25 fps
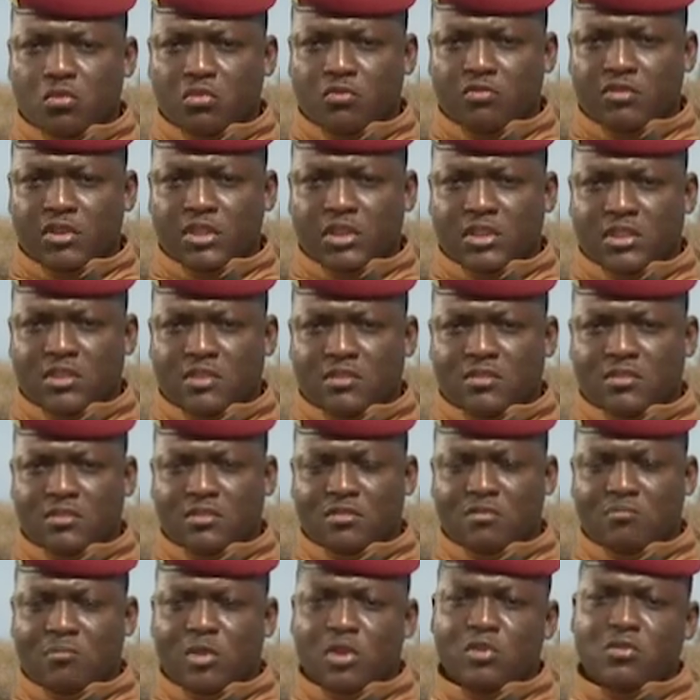sont faites,
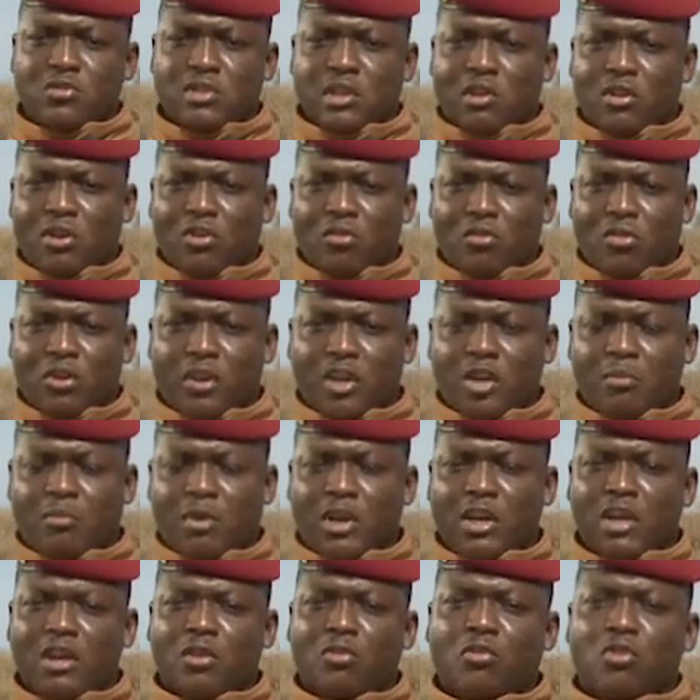mais nous allons encore
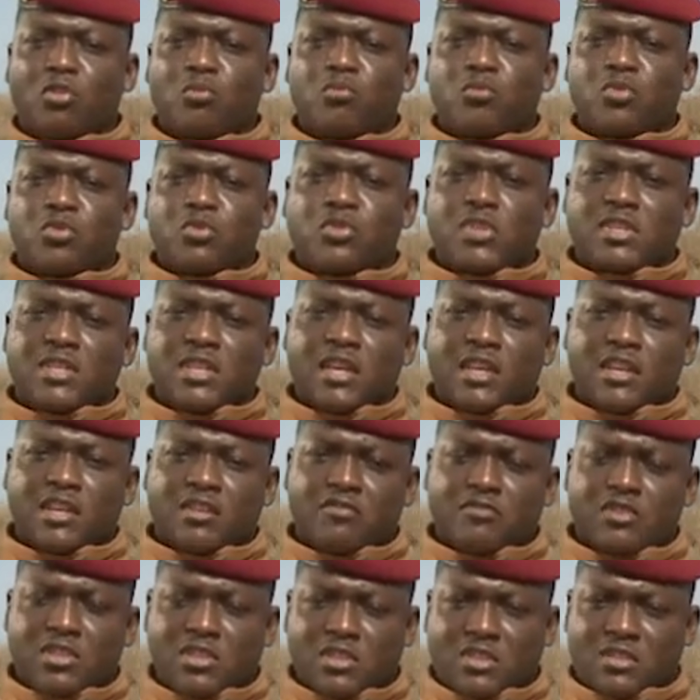demander encore plus de
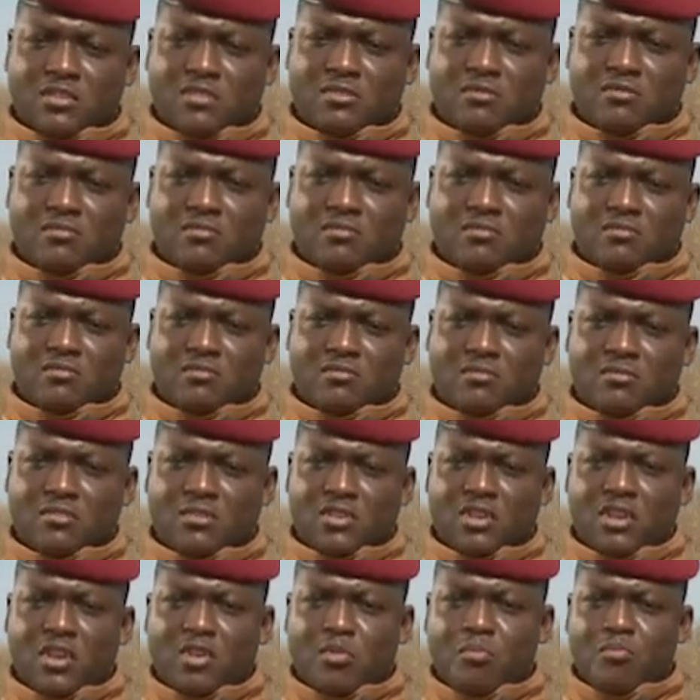sacrifices.
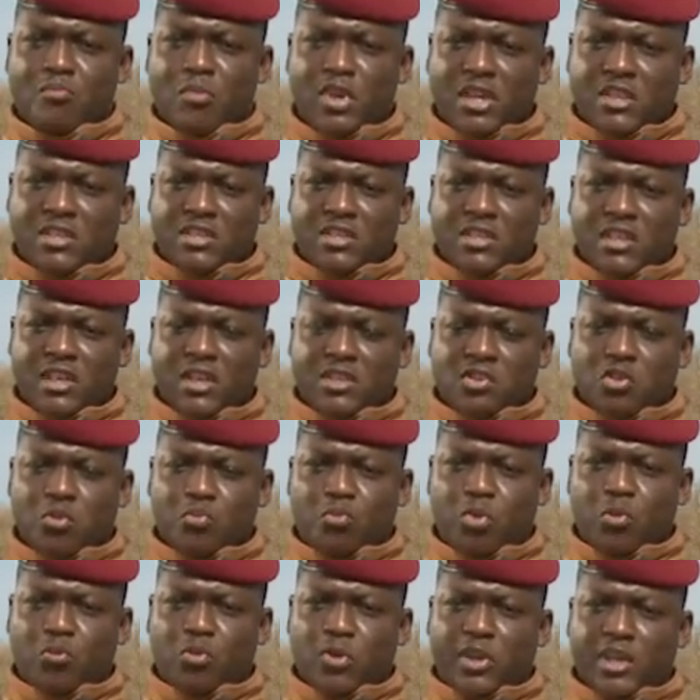Merci à ce
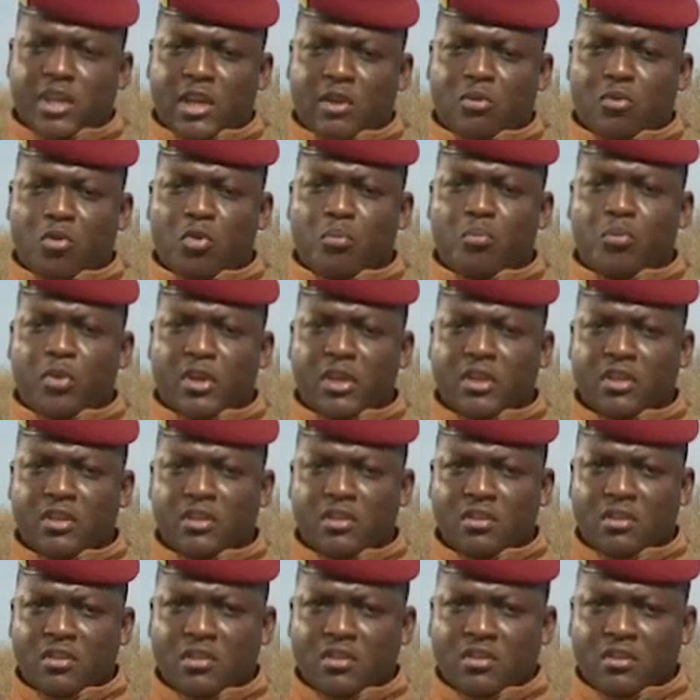peuple qui a compris
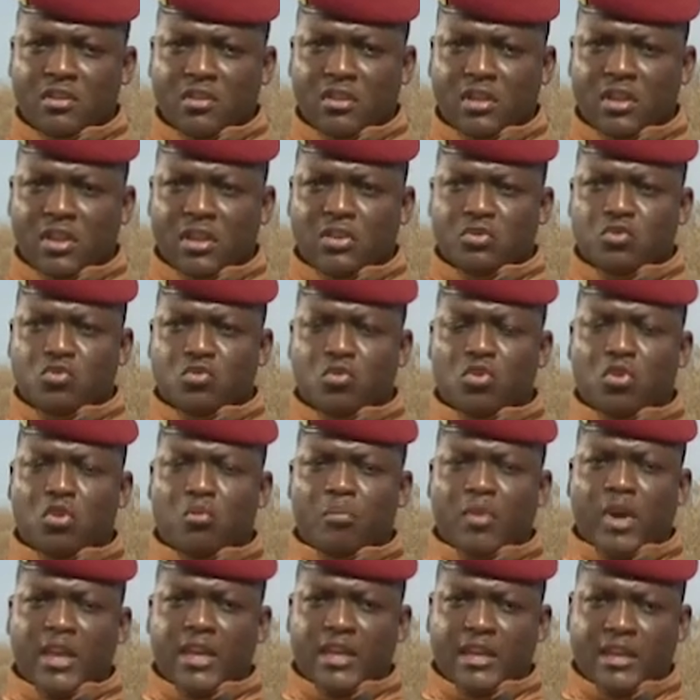que la seule
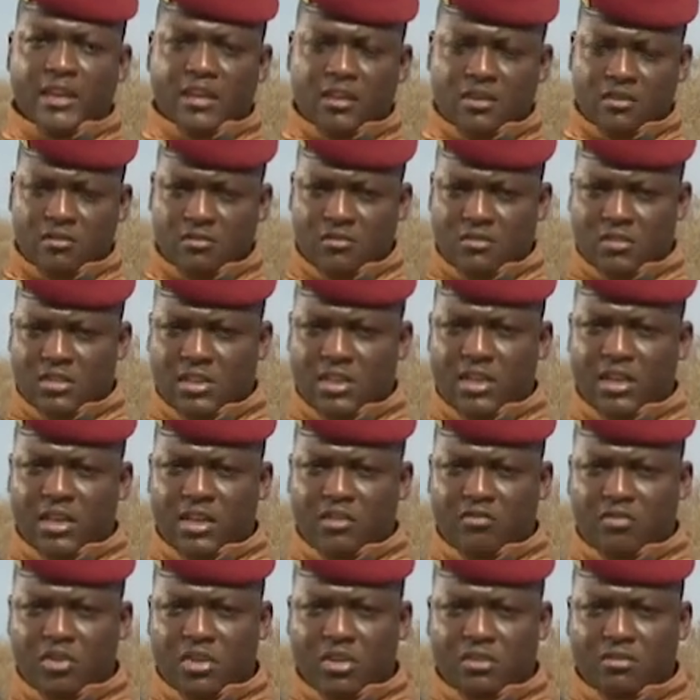manière d'y
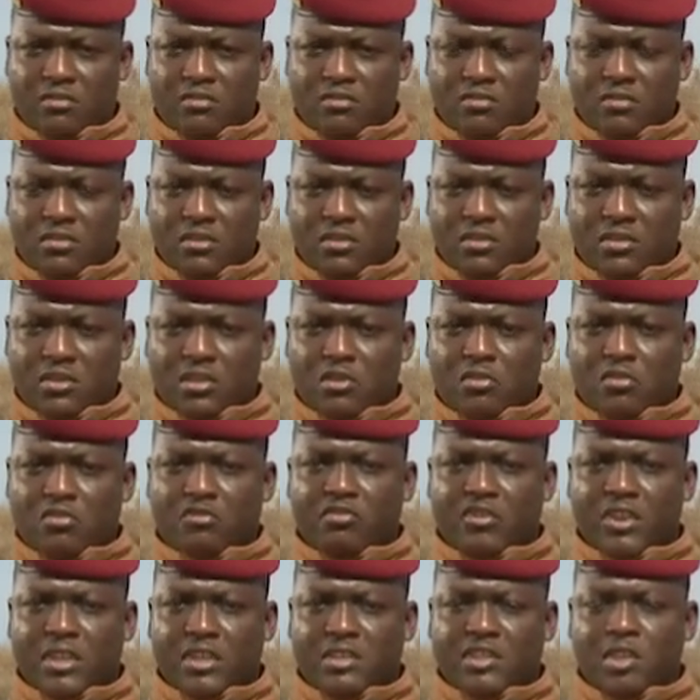arriver, c'est de
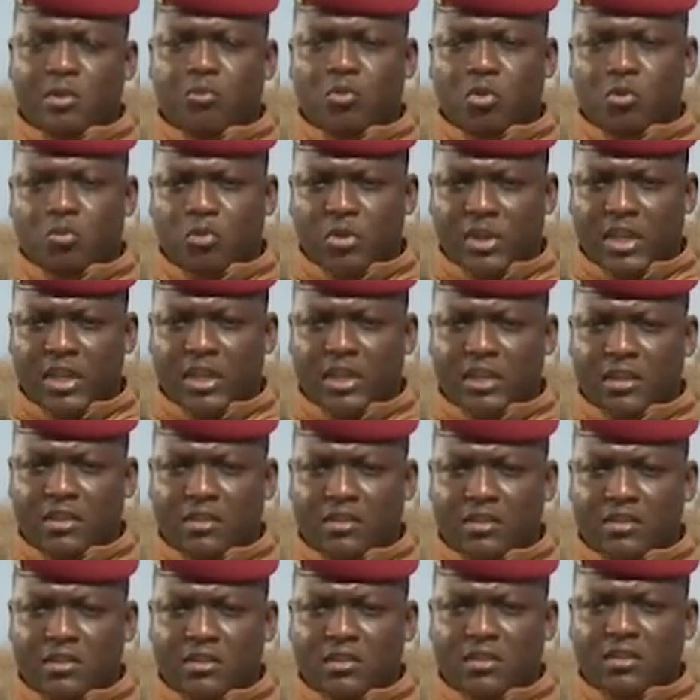faire sa propre guerre
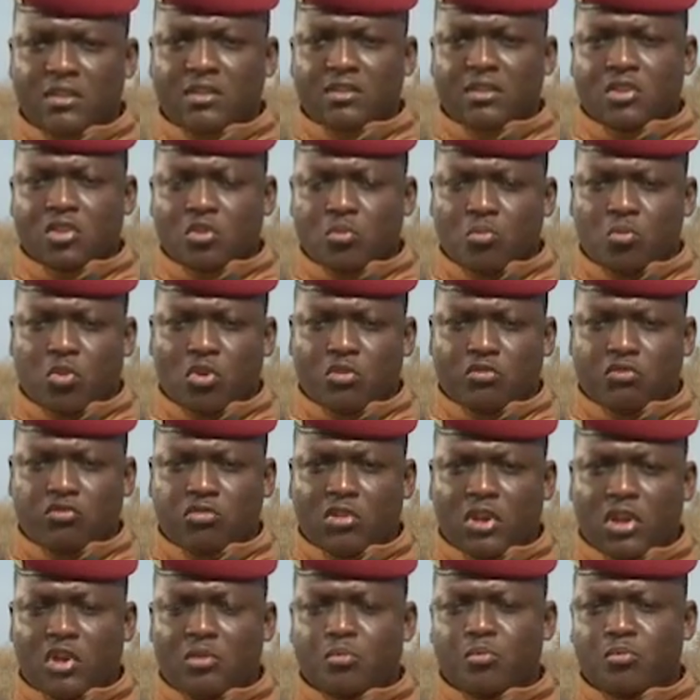une bonne
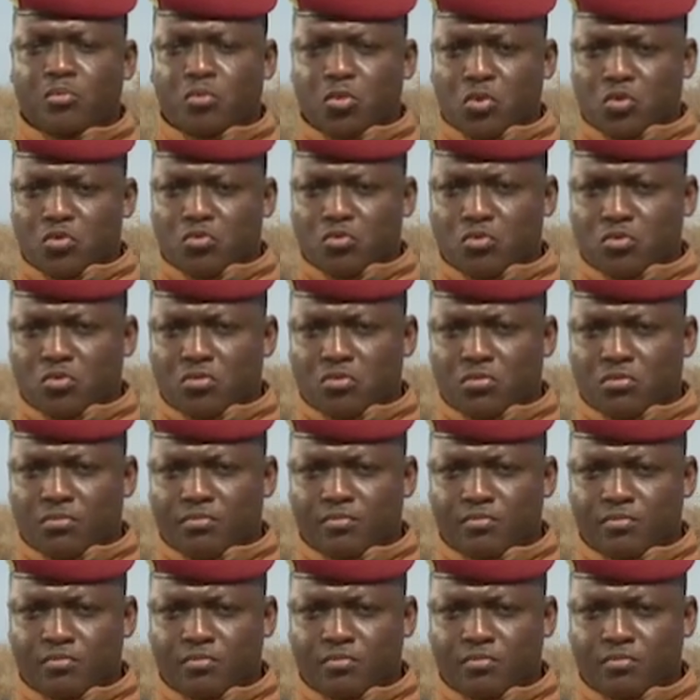fois pour toutes.